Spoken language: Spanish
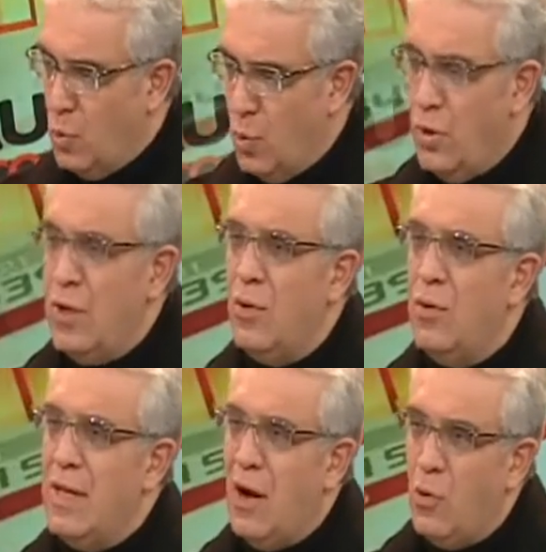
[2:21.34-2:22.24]

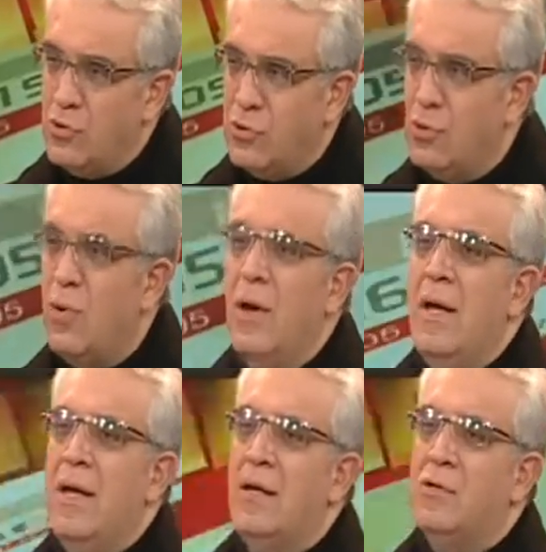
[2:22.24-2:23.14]
julio y agosto,
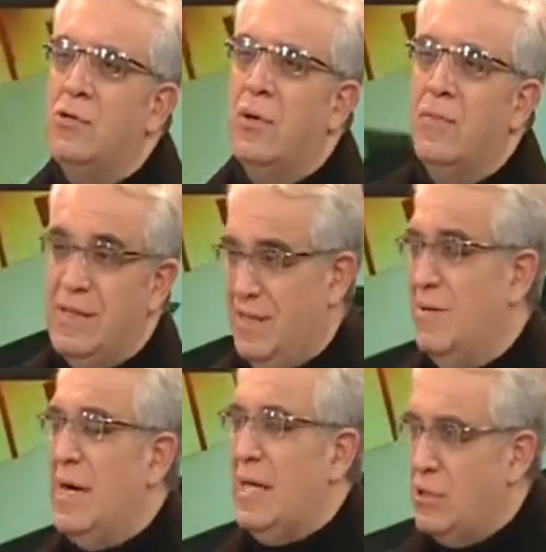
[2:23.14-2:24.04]
son meses
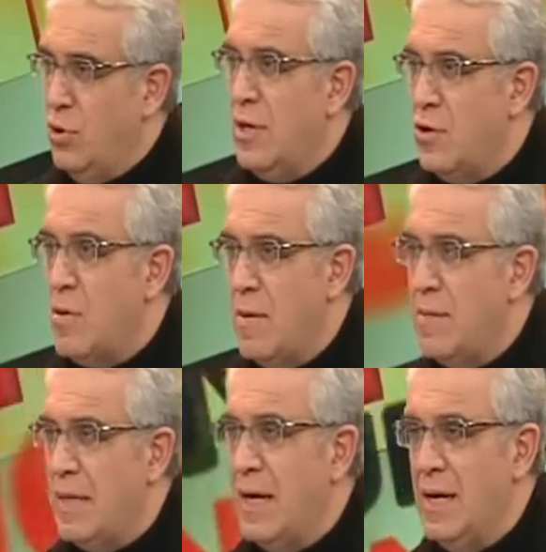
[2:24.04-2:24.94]
de vacaciones
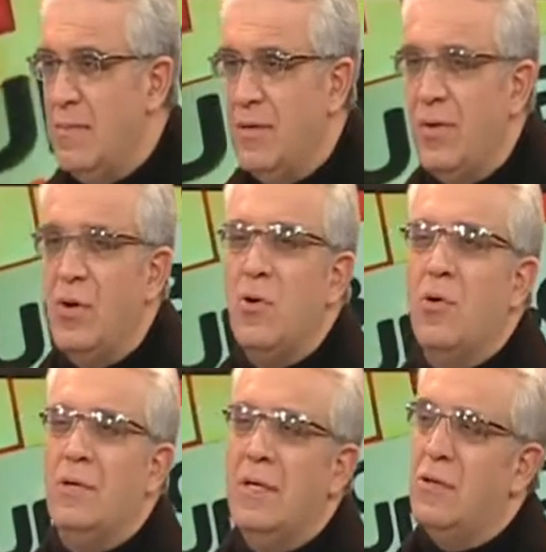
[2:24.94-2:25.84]
normalmente en el hemisferio
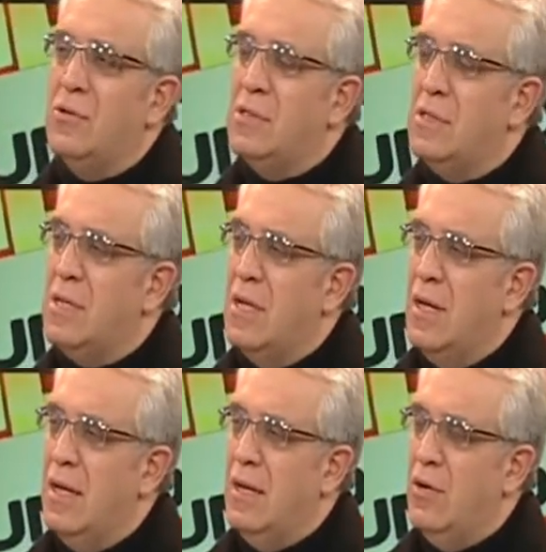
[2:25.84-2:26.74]
norte y entonces
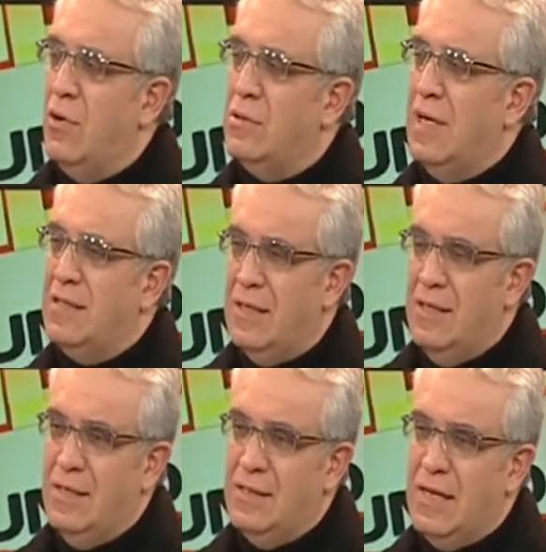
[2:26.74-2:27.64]
las
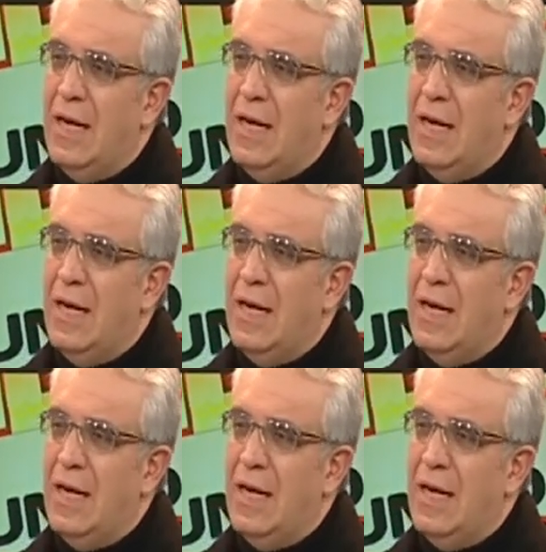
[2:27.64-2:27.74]
eh,